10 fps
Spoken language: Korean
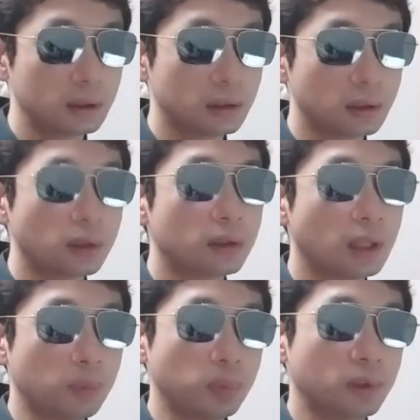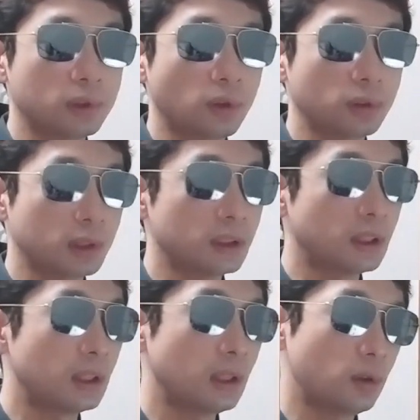그런 답변을 저는
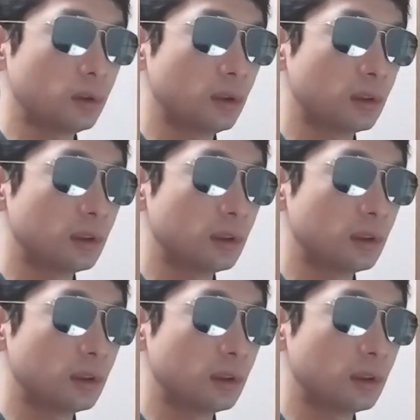기대를 했거든요.